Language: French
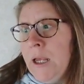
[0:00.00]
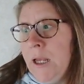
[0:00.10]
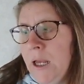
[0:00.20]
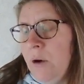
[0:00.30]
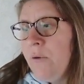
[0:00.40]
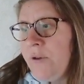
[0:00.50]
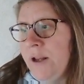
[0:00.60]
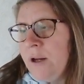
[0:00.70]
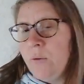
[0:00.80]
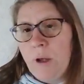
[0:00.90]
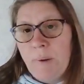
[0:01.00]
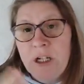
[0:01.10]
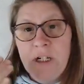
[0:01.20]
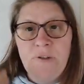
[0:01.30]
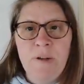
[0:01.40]
et au final, donc après
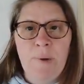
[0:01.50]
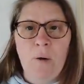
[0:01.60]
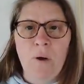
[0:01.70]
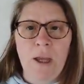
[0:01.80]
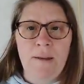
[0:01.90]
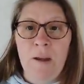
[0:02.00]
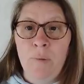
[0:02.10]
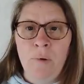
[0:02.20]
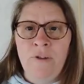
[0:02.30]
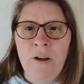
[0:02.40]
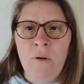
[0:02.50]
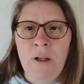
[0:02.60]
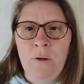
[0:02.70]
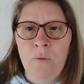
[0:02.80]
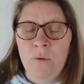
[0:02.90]
j'ai fini par regarder un peu en
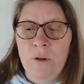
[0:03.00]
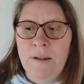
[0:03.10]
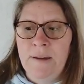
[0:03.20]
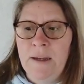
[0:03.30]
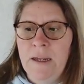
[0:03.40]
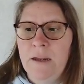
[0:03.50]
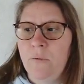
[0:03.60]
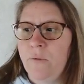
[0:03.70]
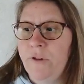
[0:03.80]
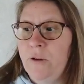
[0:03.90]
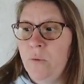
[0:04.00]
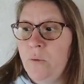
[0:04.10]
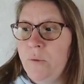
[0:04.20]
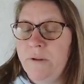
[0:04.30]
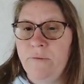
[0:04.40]
diagonale où on en était et en fait,
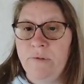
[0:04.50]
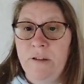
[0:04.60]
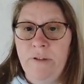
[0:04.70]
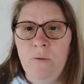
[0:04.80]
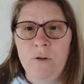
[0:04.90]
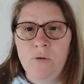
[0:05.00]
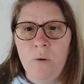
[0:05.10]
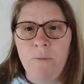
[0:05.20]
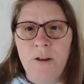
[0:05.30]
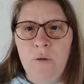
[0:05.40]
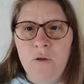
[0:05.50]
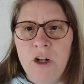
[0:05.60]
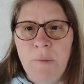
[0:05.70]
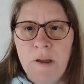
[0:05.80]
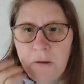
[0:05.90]
vous avez quoi, je crois peut-être deux
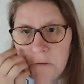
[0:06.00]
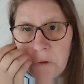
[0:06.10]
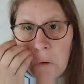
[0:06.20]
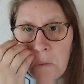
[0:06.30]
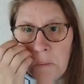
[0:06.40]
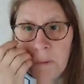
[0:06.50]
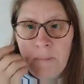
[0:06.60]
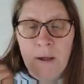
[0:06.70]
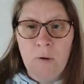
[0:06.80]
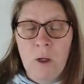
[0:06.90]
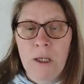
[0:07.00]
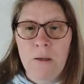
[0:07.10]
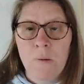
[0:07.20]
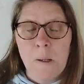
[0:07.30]
chapitres sur Marguerite,